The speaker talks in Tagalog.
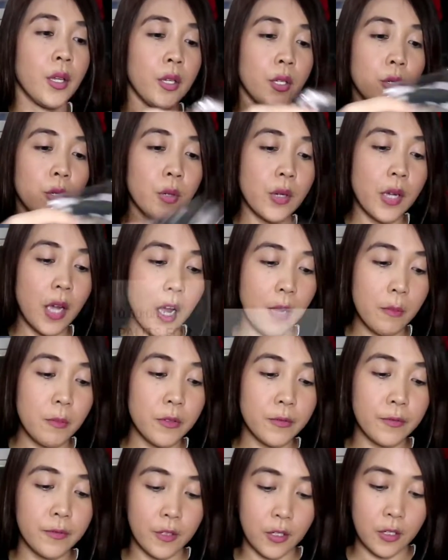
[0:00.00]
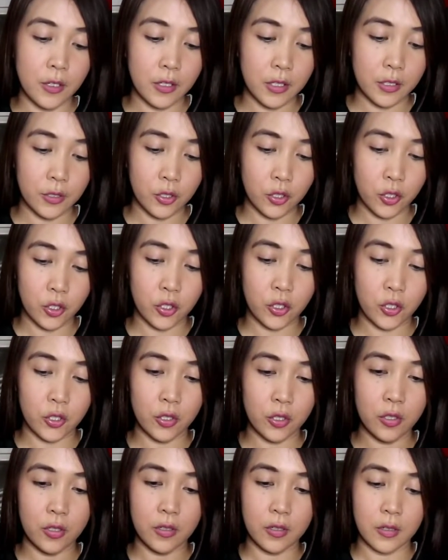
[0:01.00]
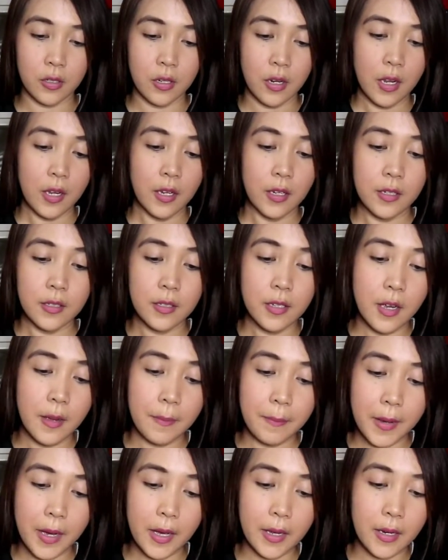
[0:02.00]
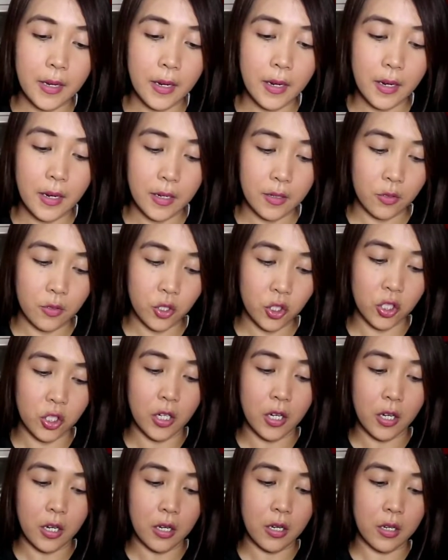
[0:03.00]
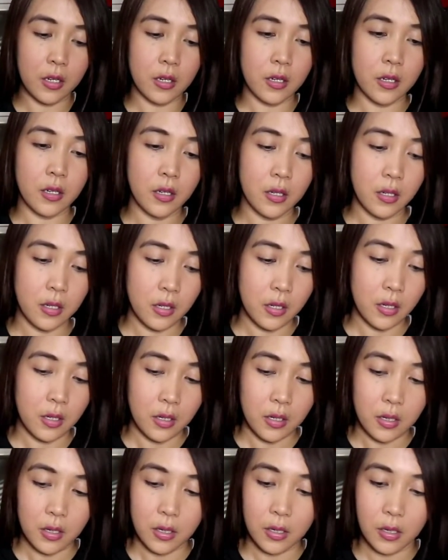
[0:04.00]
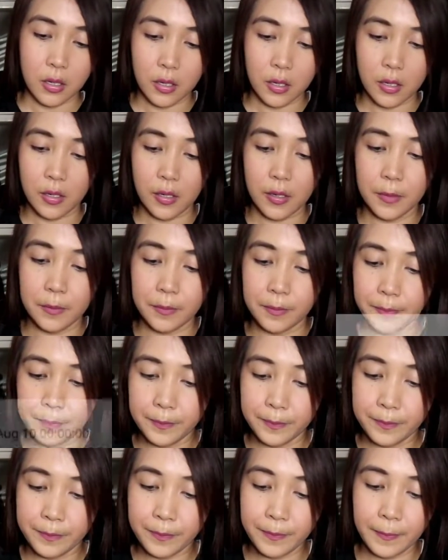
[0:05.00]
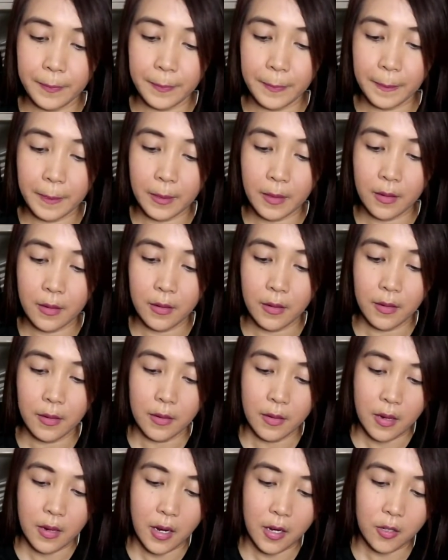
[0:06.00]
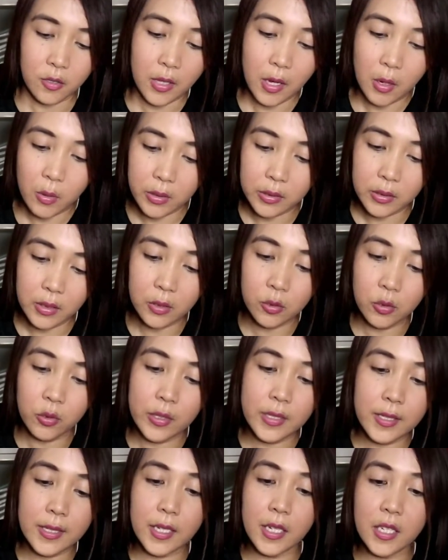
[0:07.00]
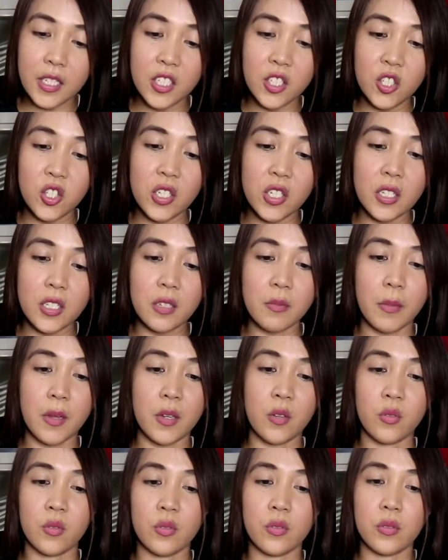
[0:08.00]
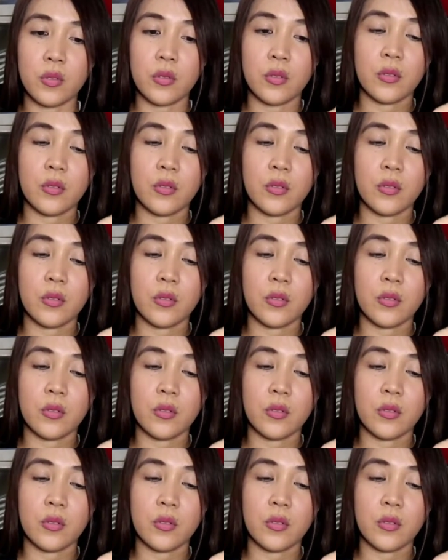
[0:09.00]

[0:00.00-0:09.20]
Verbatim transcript: Yung camouflage na parang ano siya, um, ang tawag dito, skinny jeans ba yun?